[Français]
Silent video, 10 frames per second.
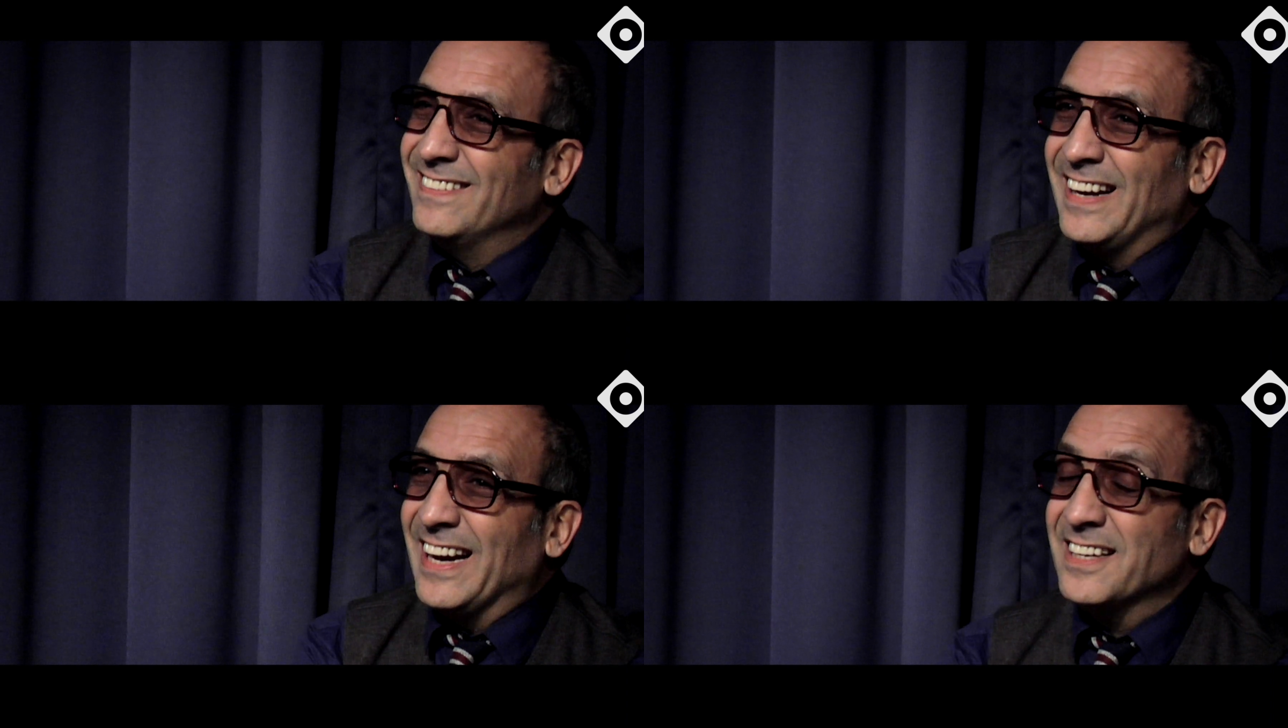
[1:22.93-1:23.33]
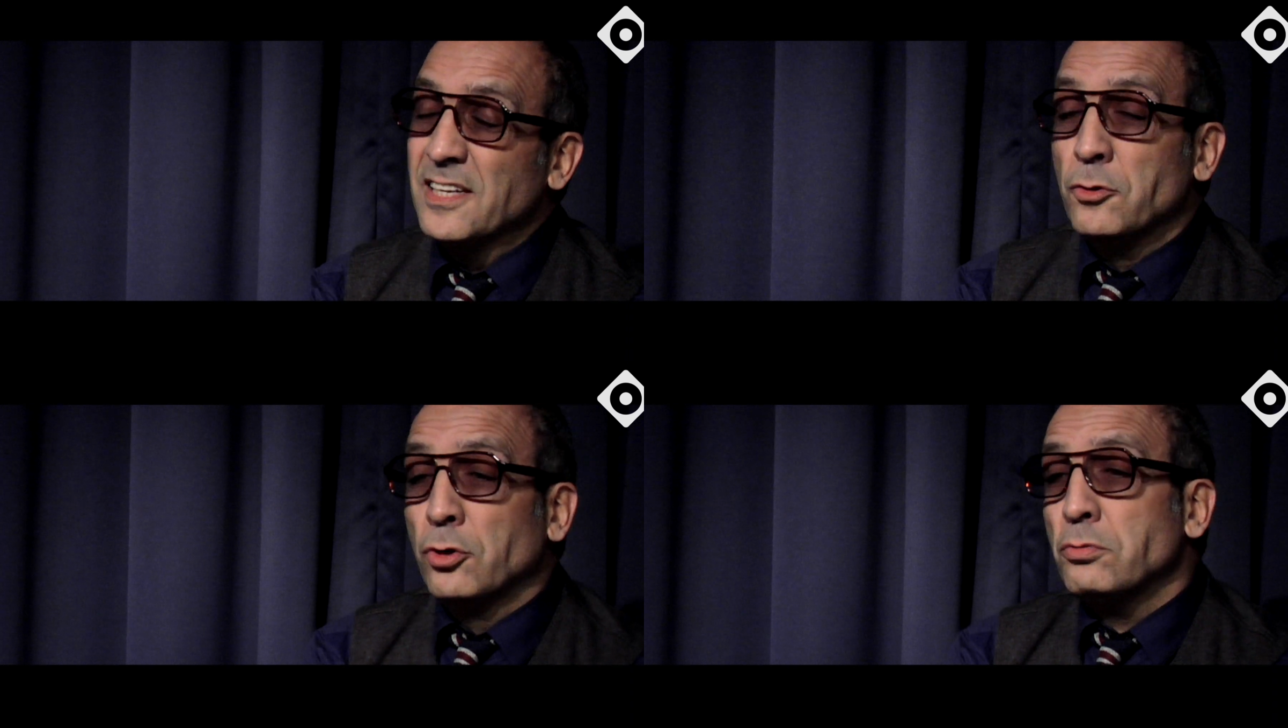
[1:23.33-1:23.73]
Voilà.
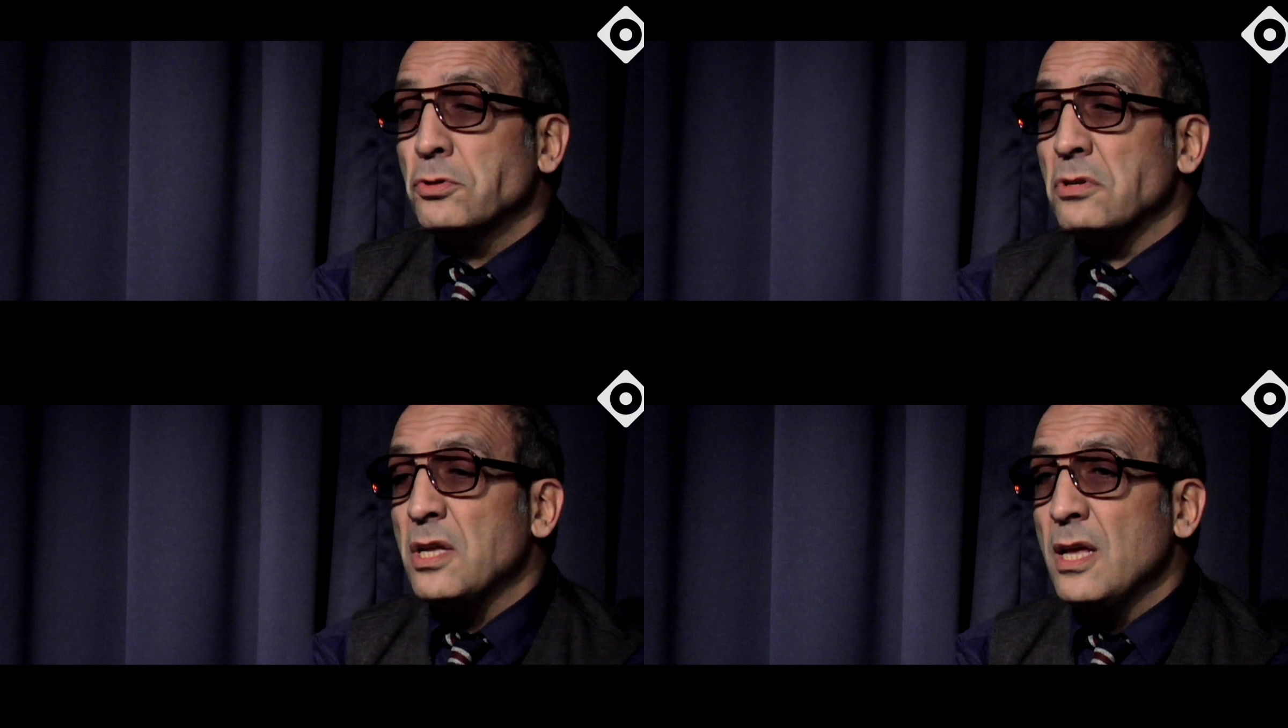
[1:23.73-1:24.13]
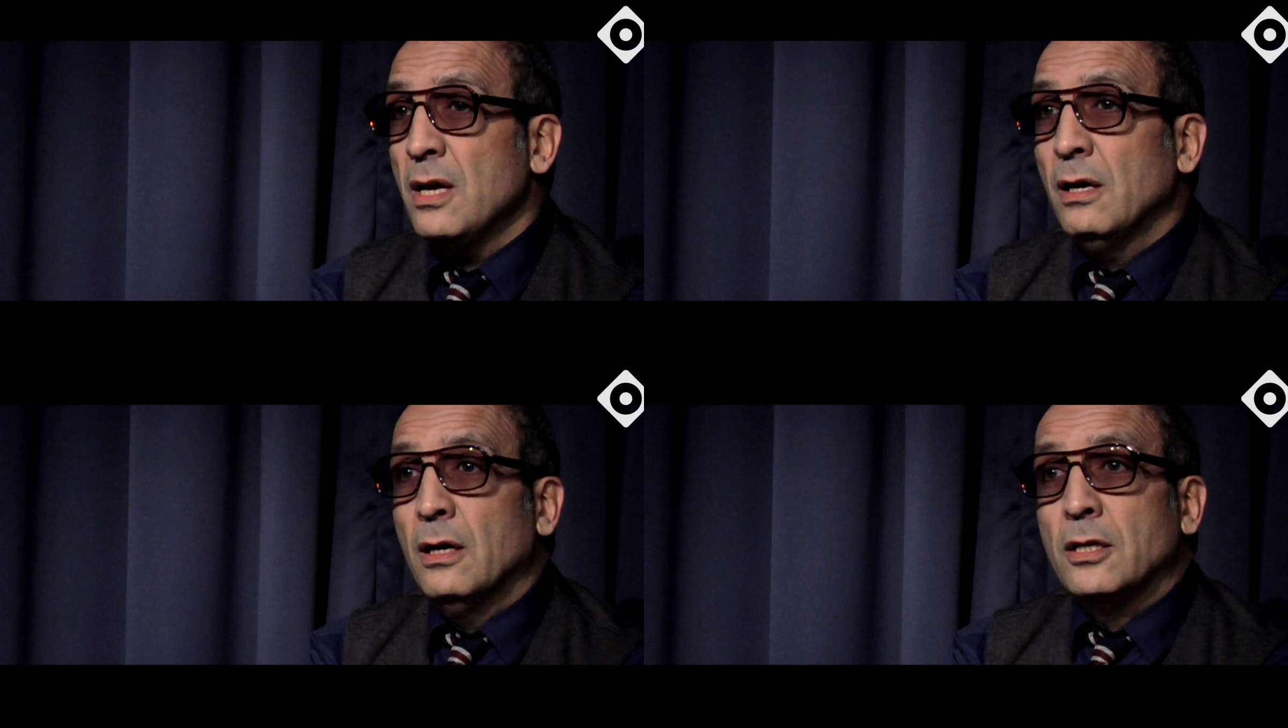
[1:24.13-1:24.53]
Donc je me suis dit,
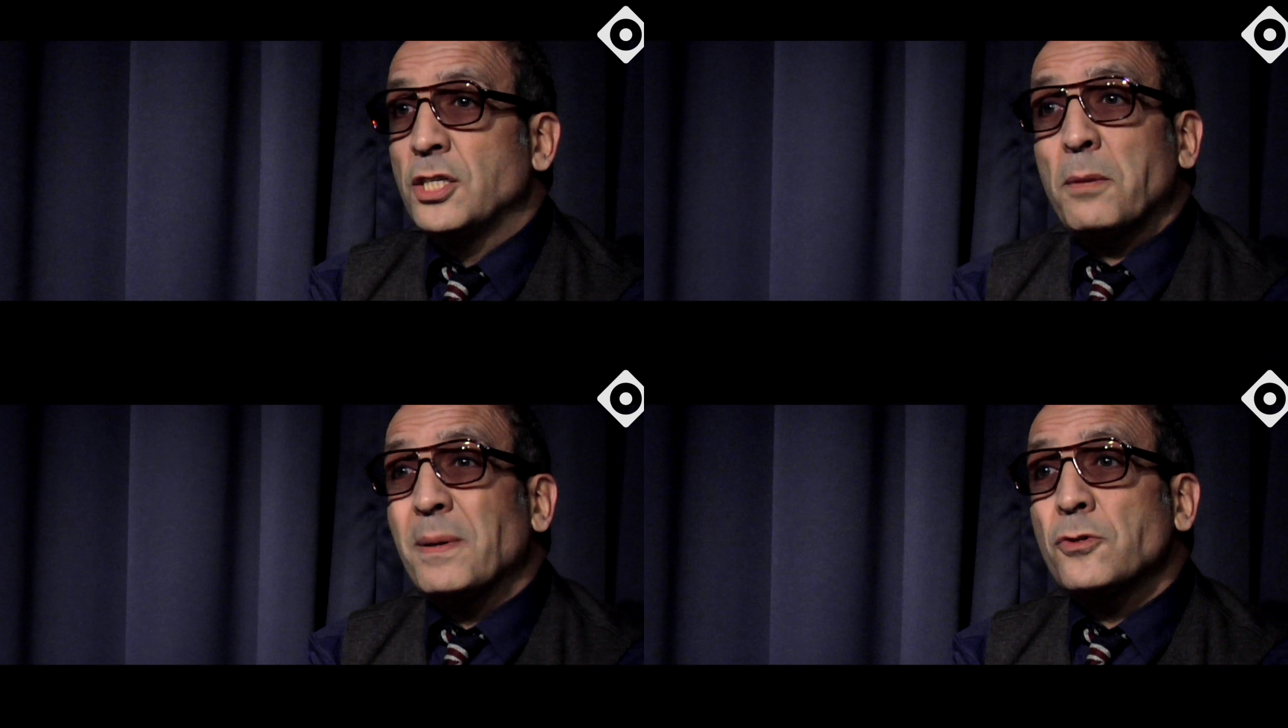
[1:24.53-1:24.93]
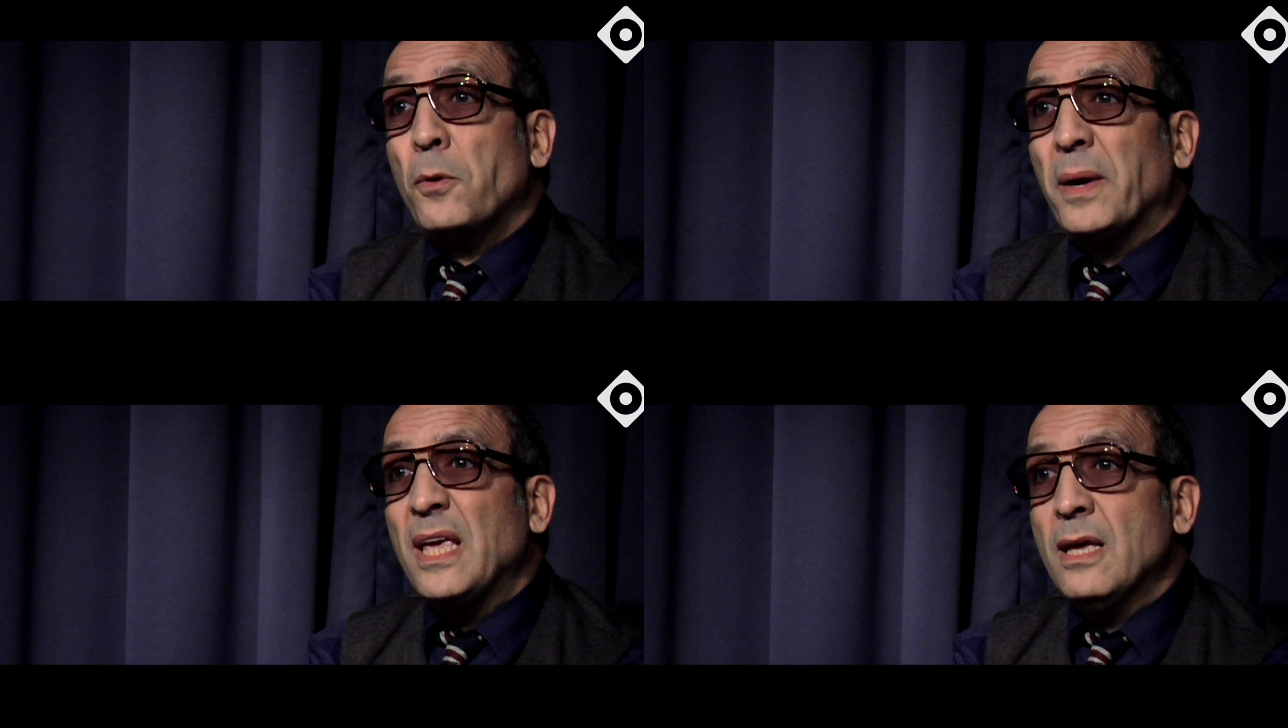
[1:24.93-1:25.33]
j'étais pas
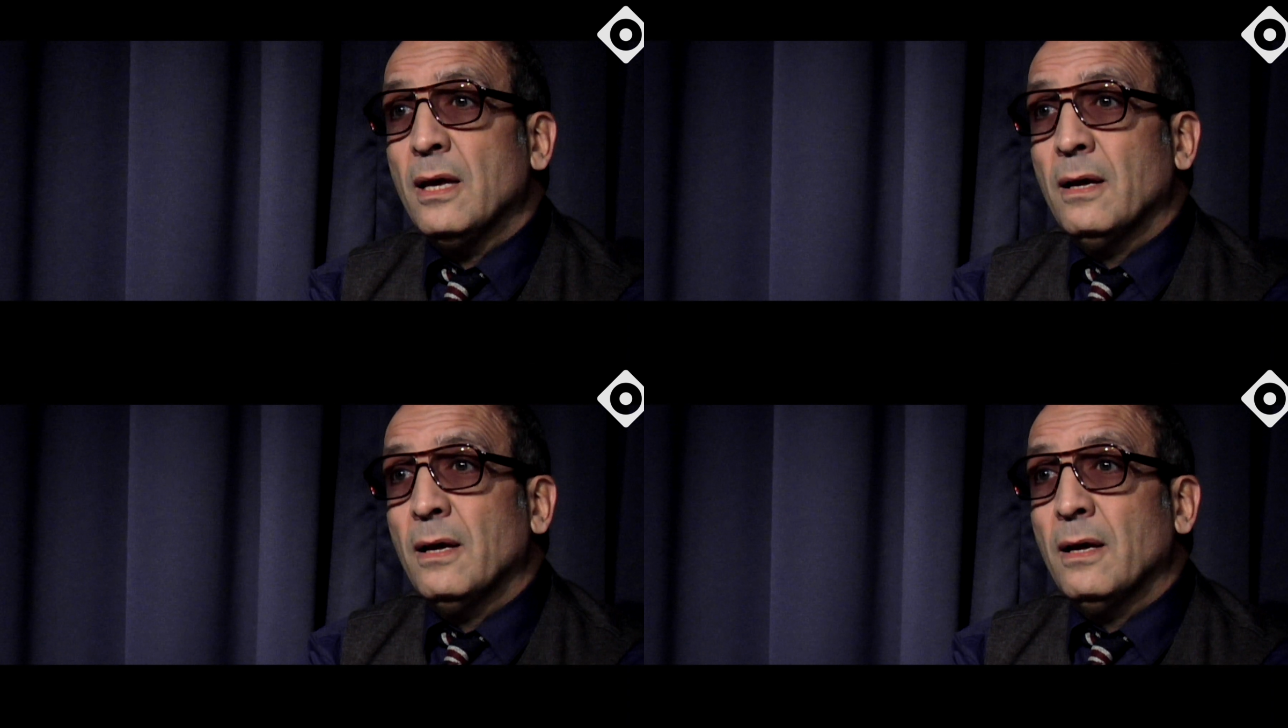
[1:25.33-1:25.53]
surpris,